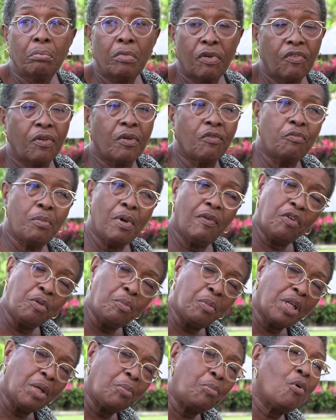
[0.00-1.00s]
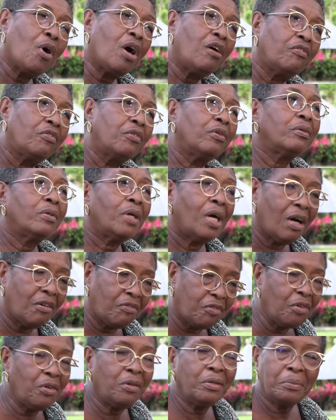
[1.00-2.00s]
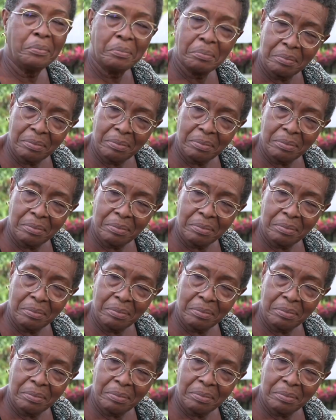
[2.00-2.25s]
enfin, vous m'avez demandé pour avant. Avant,